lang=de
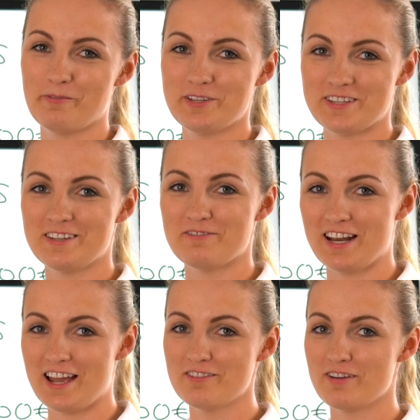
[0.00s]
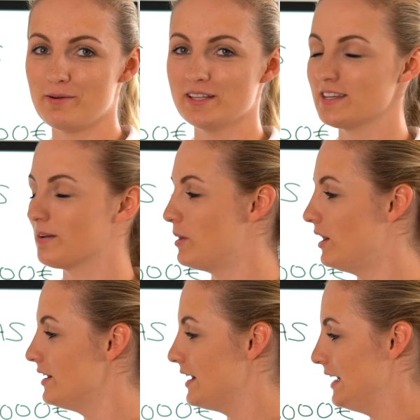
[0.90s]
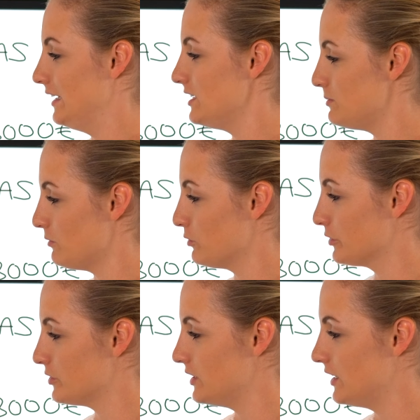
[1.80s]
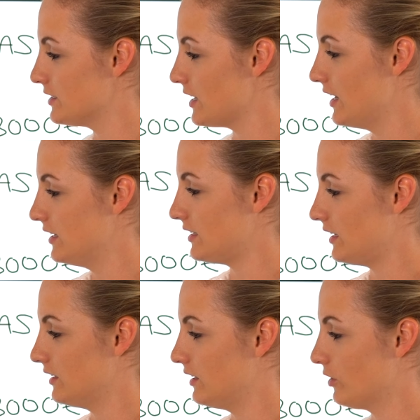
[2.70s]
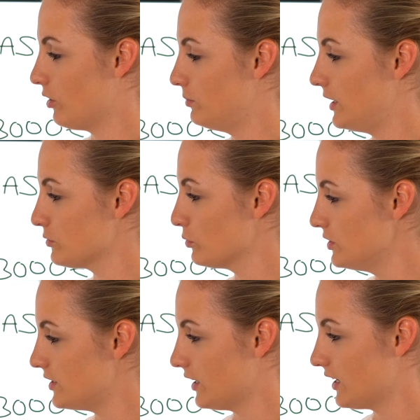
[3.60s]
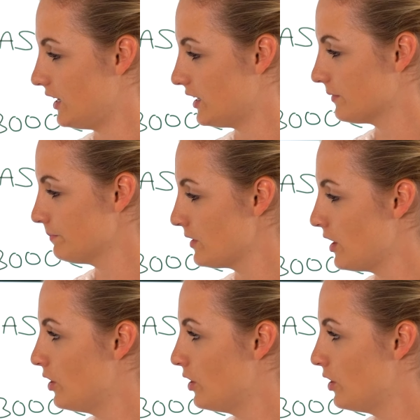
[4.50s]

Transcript: Man möchte nicht, wenn eine Werbeanzeige mal nicht mehr funktioniert, dann äh, komplett runterkrachen.